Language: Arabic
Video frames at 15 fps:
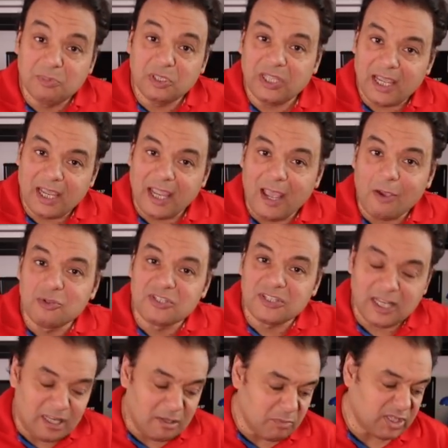بتاعي او
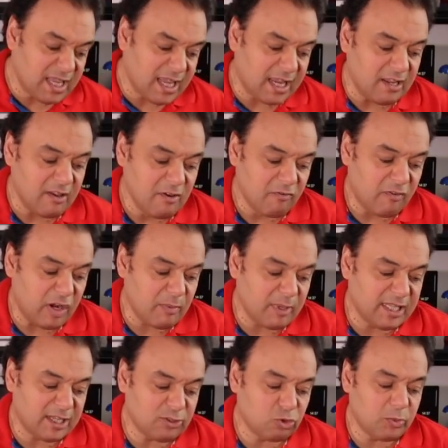السلم بتاعي فانا
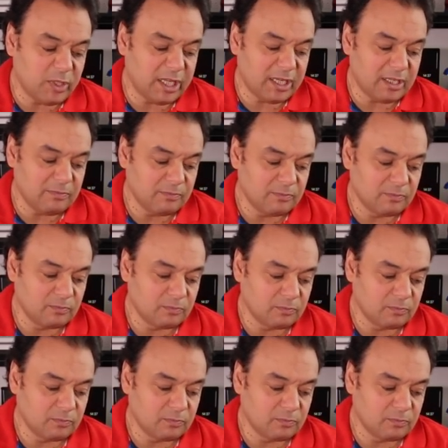بدات من هنا